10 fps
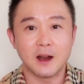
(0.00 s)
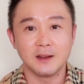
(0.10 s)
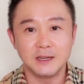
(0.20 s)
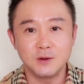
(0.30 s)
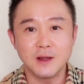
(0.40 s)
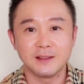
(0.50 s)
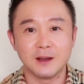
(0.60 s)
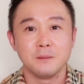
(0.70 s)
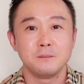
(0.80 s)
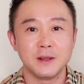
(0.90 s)
而医院
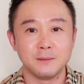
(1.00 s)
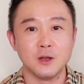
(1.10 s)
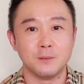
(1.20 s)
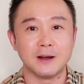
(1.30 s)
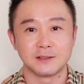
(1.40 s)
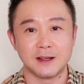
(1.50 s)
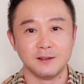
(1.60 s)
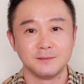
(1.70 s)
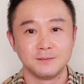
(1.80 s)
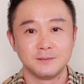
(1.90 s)
呢，并没有爆
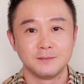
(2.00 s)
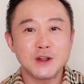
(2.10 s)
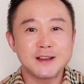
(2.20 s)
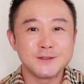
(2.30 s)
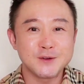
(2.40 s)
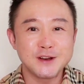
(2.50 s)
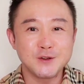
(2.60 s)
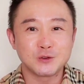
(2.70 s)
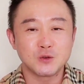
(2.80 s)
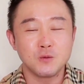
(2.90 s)
仓，所以很多
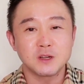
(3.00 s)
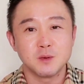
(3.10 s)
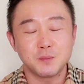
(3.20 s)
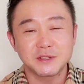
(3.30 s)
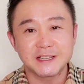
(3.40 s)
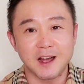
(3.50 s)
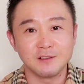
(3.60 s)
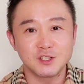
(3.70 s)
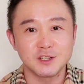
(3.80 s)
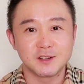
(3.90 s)
人又说，为什么不
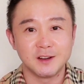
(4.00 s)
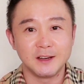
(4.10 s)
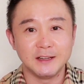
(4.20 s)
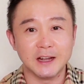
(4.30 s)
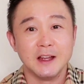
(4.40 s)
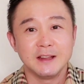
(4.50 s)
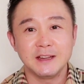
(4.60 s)
强制隔离呢？